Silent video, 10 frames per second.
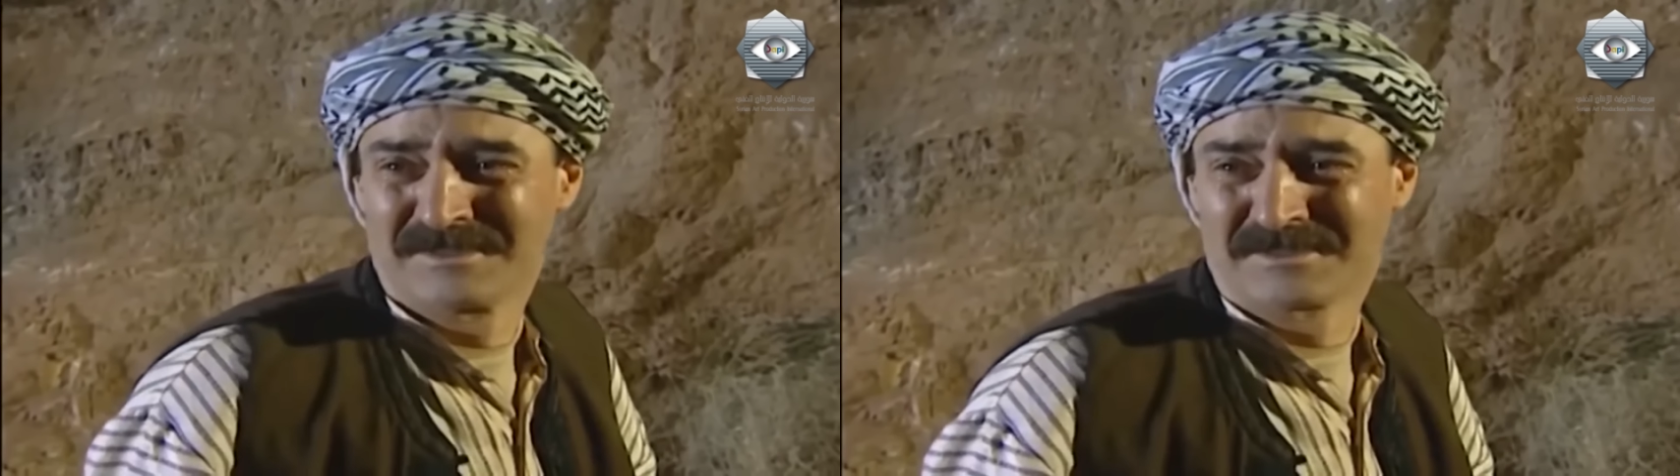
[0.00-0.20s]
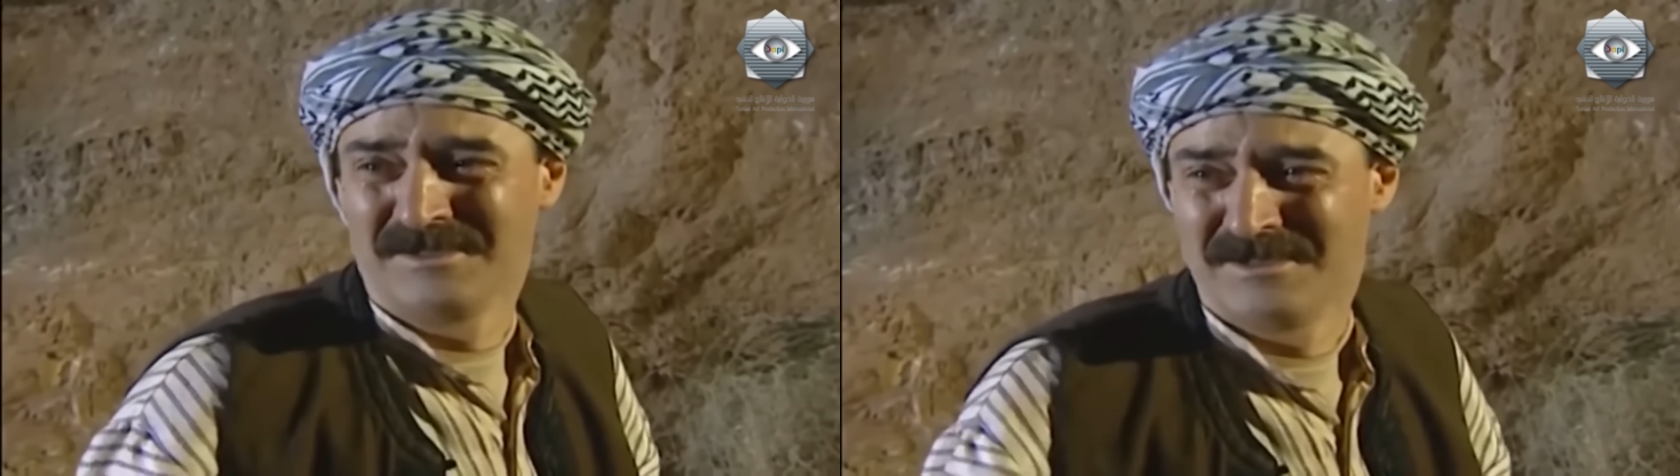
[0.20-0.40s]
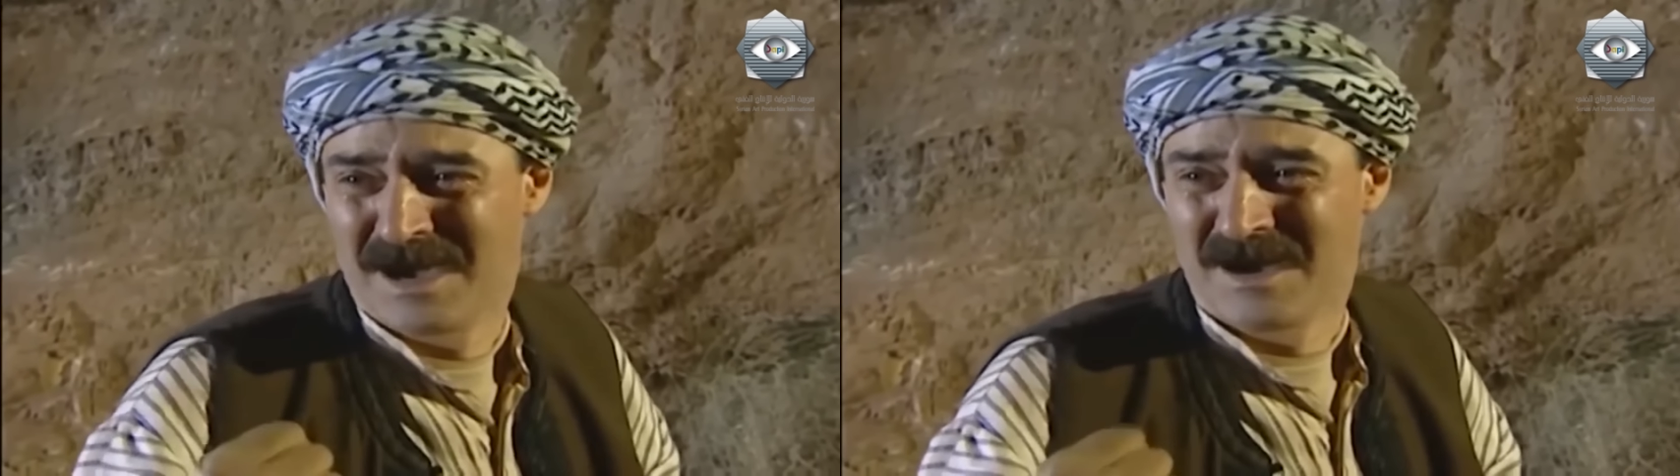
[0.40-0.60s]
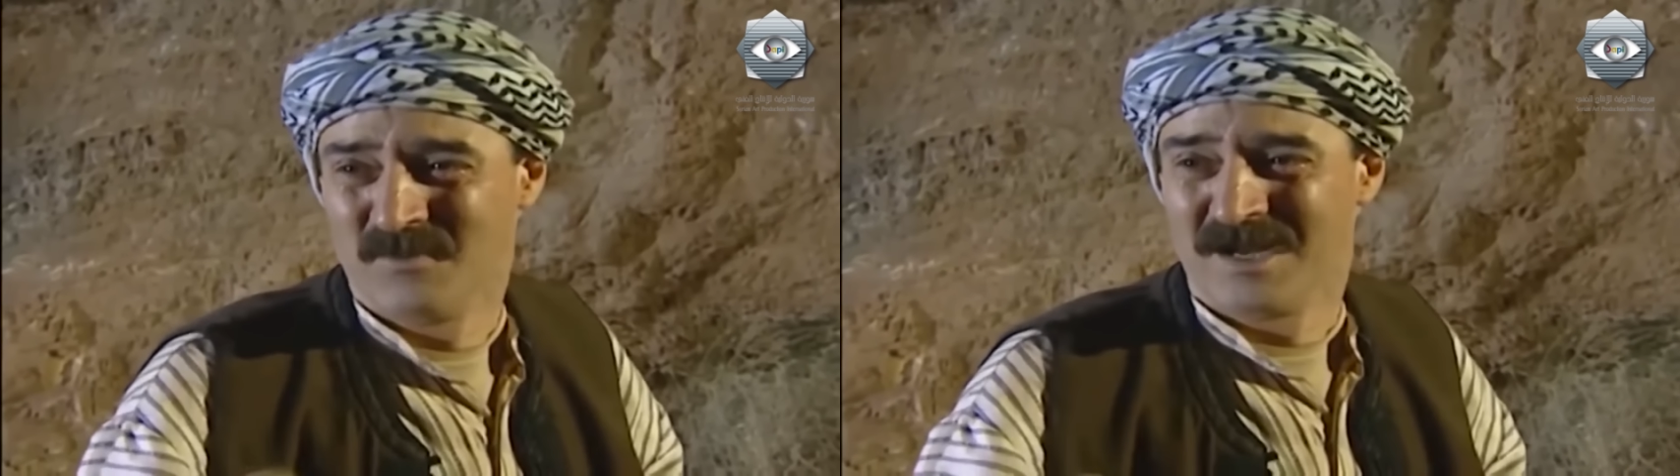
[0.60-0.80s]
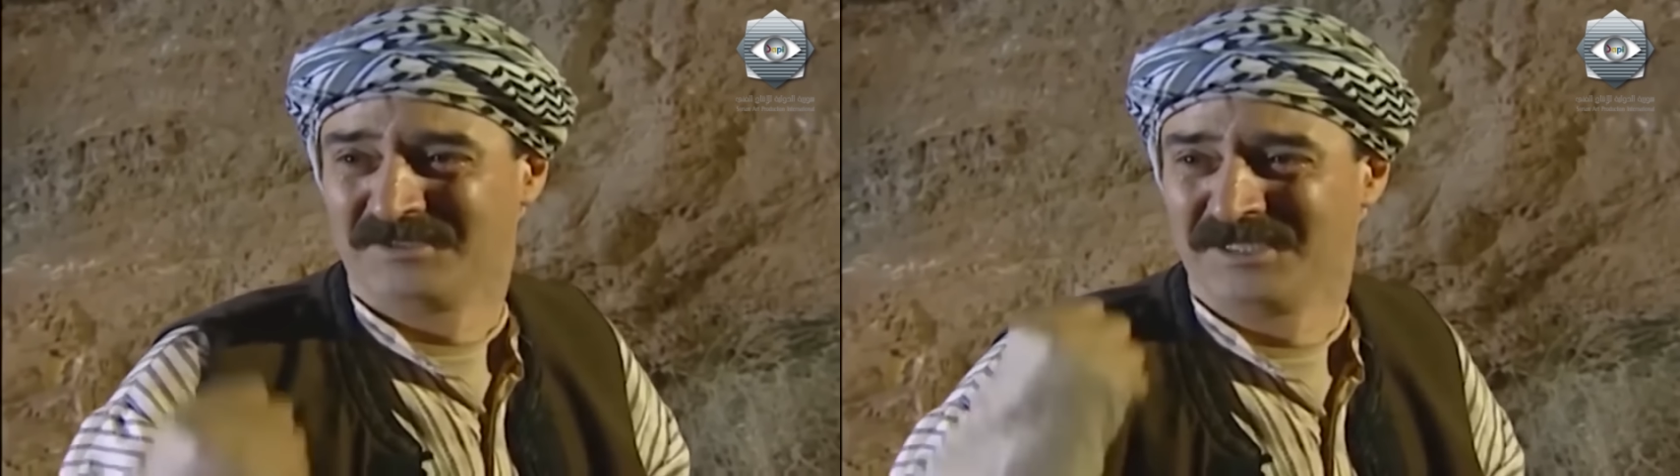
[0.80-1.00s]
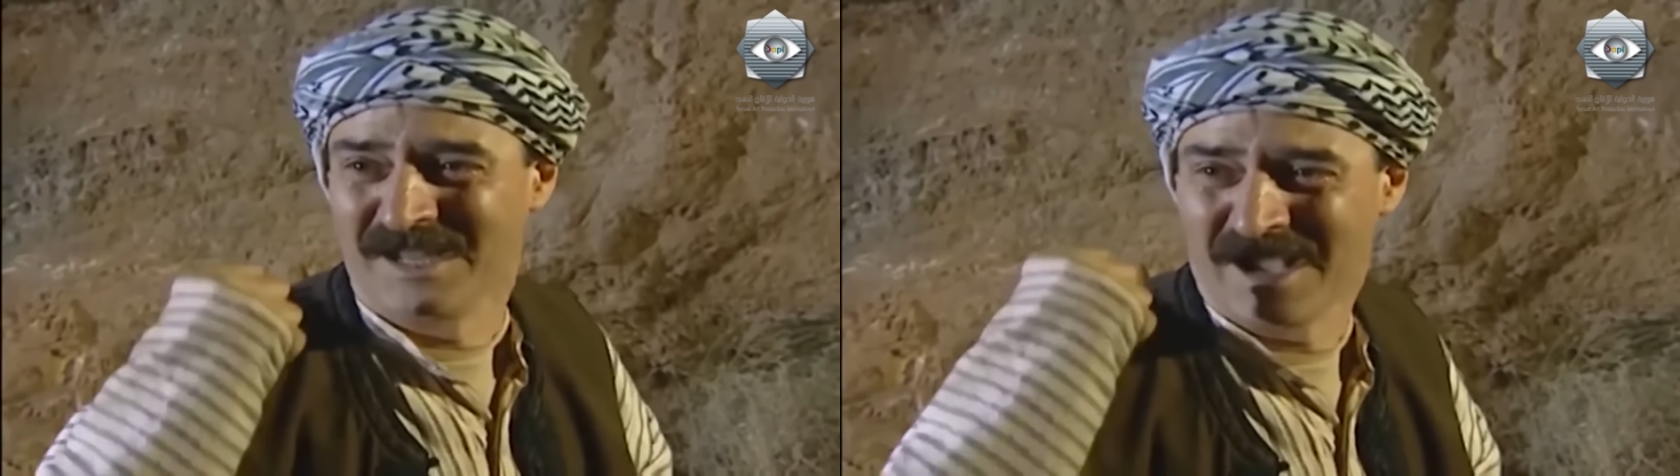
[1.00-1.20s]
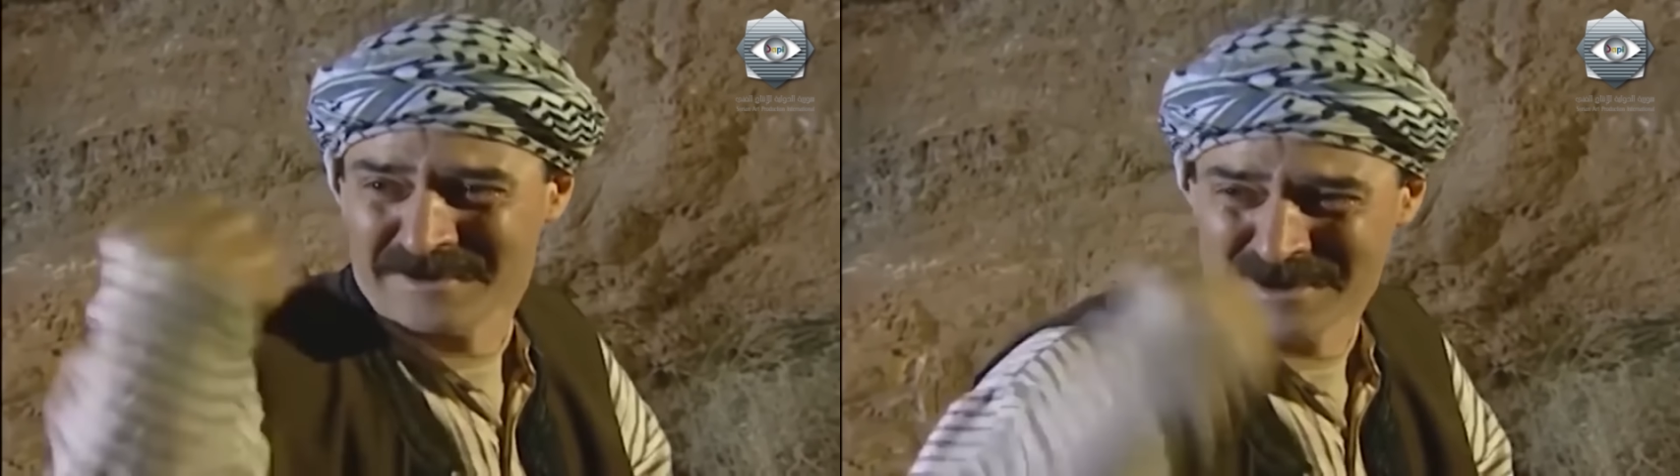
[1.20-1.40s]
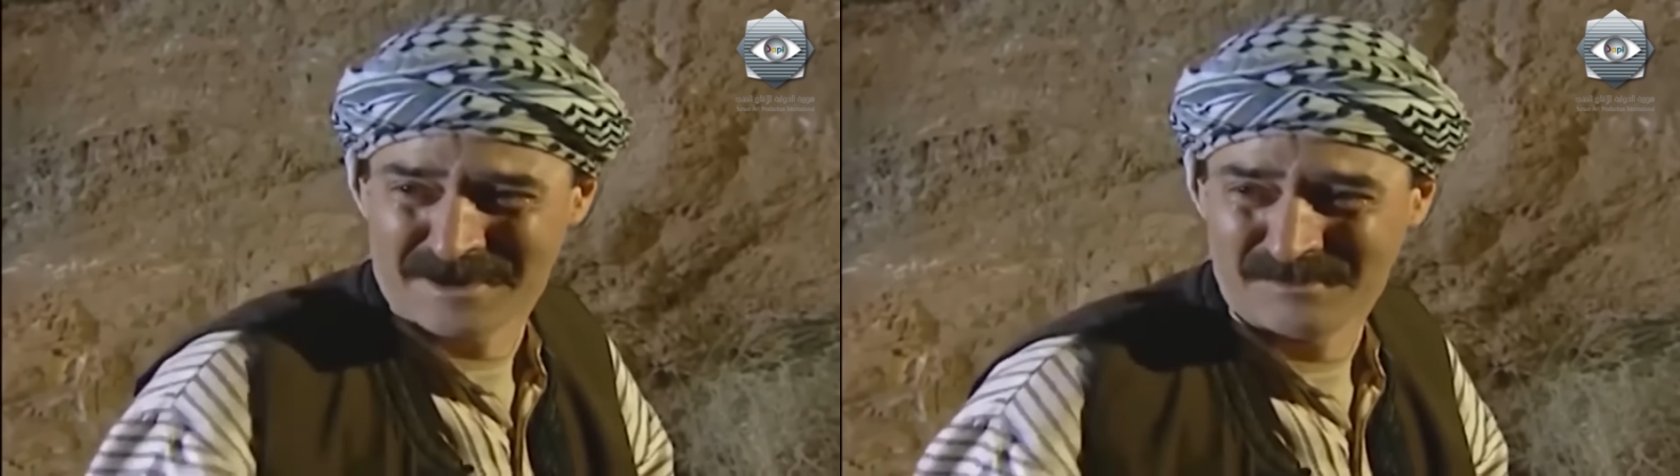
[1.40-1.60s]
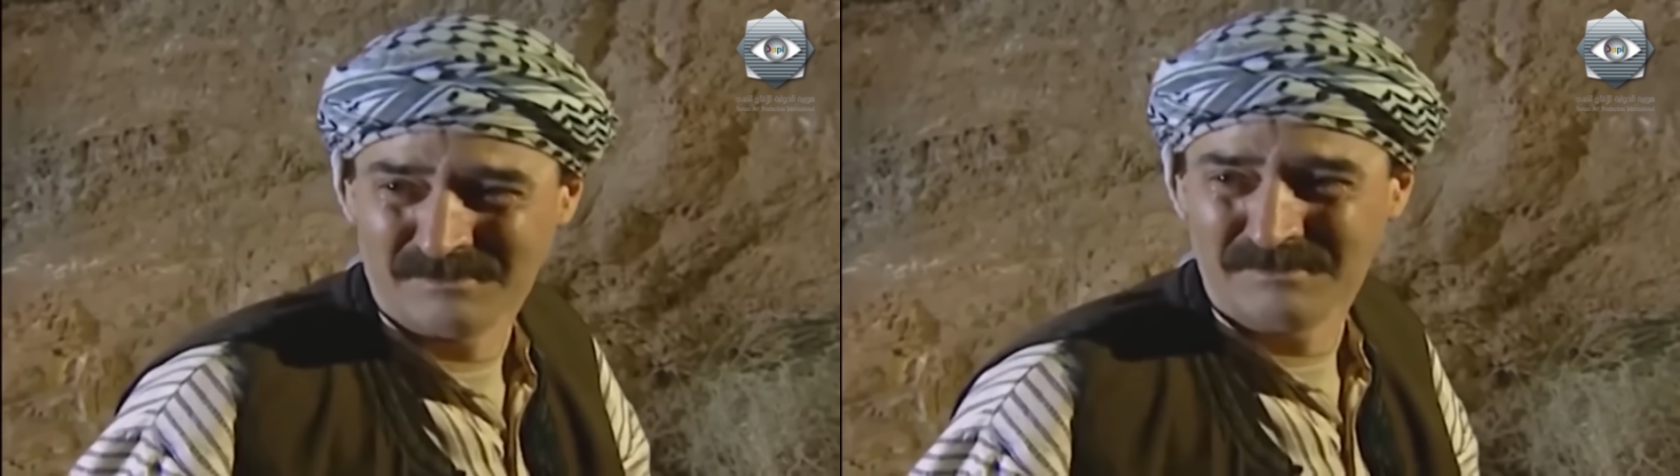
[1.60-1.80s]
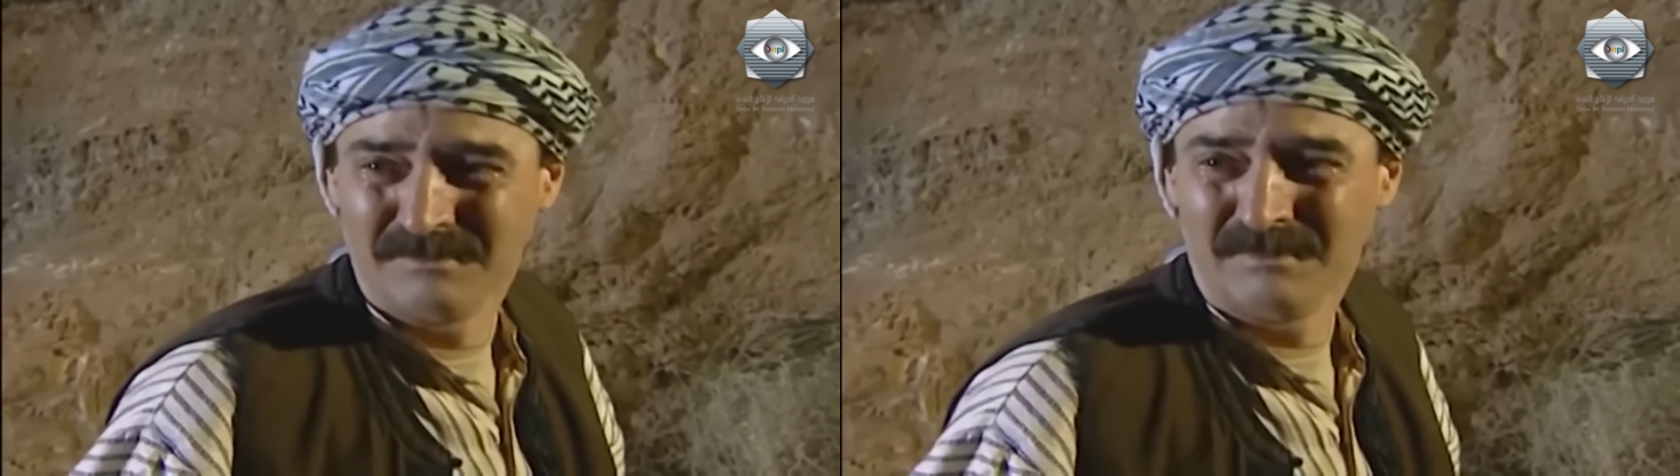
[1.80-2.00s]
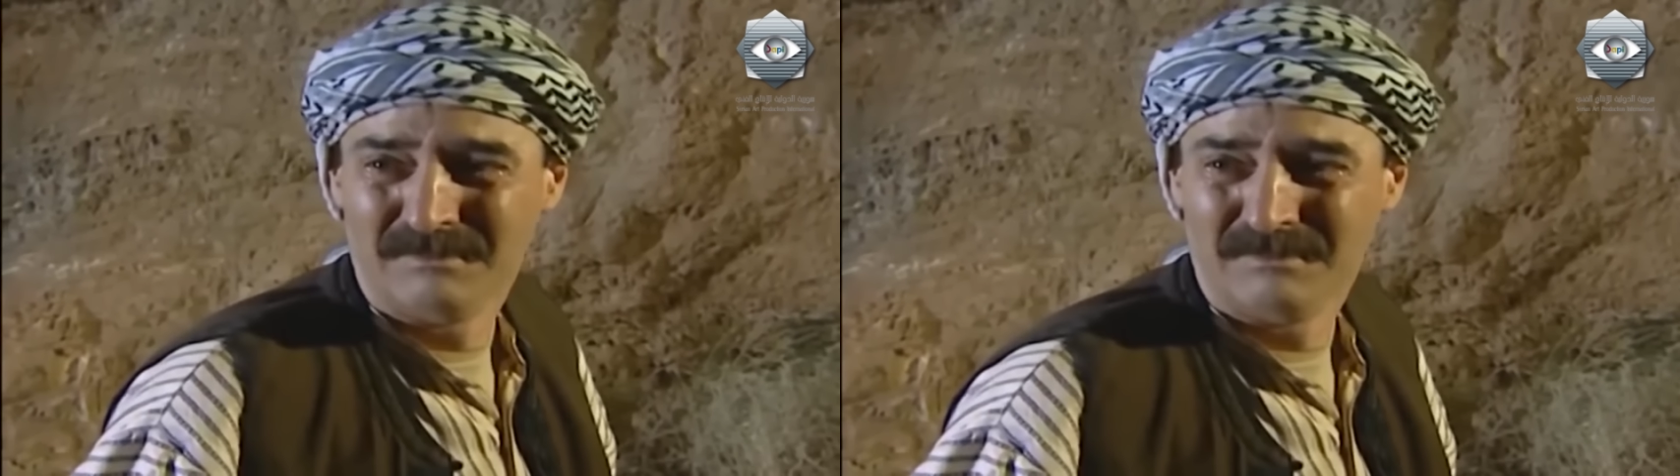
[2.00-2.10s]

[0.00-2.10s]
الظلام ولادين الحرام